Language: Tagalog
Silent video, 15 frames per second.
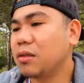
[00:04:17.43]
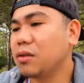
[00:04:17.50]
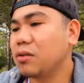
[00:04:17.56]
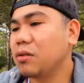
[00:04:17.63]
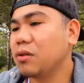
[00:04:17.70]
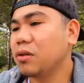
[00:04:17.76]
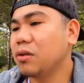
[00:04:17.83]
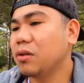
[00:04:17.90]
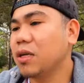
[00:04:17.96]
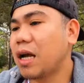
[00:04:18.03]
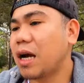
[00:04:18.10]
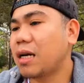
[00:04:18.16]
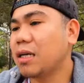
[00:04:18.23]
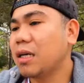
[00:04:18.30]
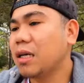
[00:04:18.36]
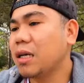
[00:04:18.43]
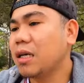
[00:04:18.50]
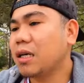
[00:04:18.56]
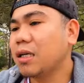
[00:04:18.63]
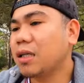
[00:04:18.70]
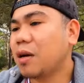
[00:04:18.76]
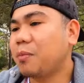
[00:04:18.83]
So, 'yun lang.
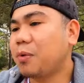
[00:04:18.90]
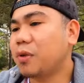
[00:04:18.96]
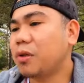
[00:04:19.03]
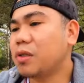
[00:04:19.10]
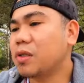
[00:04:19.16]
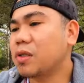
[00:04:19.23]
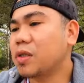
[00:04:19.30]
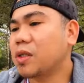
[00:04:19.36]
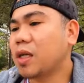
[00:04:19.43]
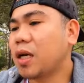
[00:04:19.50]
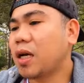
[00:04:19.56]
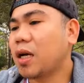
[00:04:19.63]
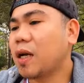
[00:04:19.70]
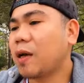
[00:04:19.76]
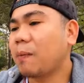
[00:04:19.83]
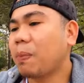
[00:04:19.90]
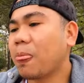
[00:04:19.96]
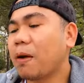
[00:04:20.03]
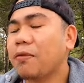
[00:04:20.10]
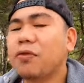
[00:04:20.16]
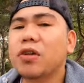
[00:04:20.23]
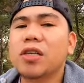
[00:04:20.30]
Tapos, uh,
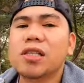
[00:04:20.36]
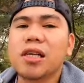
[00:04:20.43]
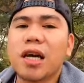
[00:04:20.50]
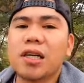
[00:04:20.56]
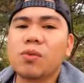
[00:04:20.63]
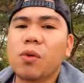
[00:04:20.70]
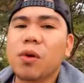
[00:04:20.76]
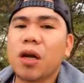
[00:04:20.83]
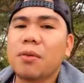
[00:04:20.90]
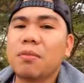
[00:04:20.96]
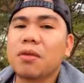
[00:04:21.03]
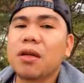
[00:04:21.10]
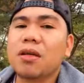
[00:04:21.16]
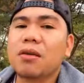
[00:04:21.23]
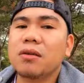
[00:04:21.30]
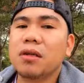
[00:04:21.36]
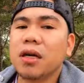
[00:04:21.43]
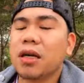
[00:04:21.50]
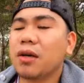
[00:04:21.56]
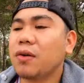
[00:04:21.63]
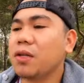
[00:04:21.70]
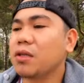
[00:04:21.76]
of course guys, huwag kalimutan yung
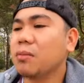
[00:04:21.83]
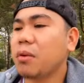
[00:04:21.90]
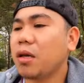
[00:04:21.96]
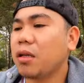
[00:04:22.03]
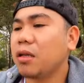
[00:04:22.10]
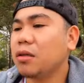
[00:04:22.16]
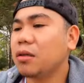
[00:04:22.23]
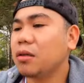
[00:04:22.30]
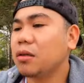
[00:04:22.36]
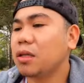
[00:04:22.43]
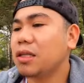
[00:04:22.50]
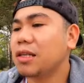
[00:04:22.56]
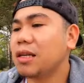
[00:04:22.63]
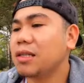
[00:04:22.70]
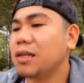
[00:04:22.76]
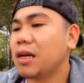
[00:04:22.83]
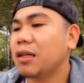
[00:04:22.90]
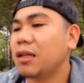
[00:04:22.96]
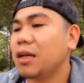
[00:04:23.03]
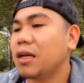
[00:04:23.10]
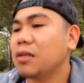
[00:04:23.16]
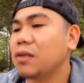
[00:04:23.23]
uh, resume ninyo, isend sa
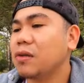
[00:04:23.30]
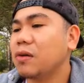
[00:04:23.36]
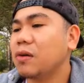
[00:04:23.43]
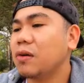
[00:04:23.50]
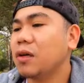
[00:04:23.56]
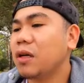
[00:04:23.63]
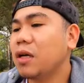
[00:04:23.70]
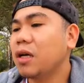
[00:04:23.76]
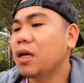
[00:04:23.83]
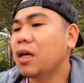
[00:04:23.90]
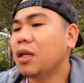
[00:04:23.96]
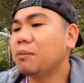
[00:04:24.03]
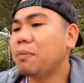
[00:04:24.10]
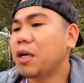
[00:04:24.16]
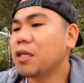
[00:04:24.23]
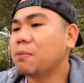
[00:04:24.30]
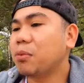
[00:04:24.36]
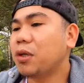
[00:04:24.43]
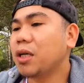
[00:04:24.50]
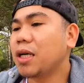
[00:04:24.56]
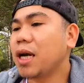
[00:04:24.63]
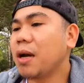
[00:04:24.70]
kanila. So, and
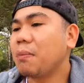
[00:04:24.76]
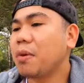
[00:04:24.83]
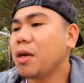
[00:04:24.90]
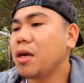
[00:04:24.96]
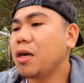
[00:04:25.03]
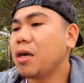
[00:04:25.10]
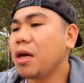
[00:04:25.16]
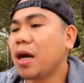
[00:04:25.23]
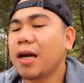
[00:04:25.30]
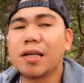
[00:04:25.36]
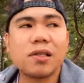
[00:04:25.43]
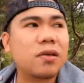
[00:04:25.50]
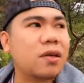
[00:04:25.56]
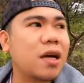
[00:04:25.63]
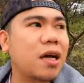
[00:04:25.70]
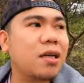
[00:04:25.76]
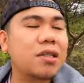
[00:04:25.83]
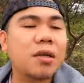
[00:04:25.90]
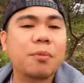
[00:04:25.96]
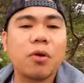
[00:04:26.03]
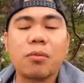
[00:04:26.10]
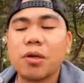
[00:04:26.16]
passport copy, high school,
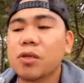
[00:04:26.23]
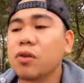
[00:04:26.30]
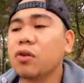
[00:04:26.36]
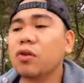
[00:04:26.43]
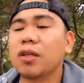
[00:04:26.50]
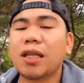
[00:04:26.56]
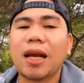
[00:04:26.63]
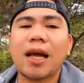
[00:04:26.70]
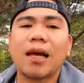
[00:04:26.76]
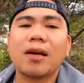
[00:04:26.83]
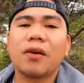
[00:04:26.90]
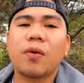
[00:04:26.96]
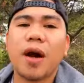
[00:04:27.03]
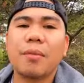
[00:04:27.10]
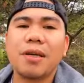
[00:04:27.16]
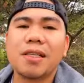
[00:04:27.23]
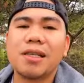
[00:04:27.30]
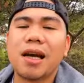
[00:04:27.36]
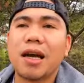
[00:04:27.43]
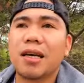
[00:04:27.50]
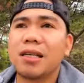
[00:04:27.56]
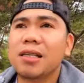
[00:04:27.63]
college diploma. So, yung talaga ang
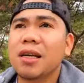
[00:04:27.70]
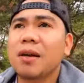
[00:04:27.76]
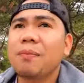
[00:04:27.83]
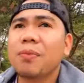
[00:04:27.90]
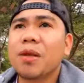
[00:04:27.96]
requirements guys.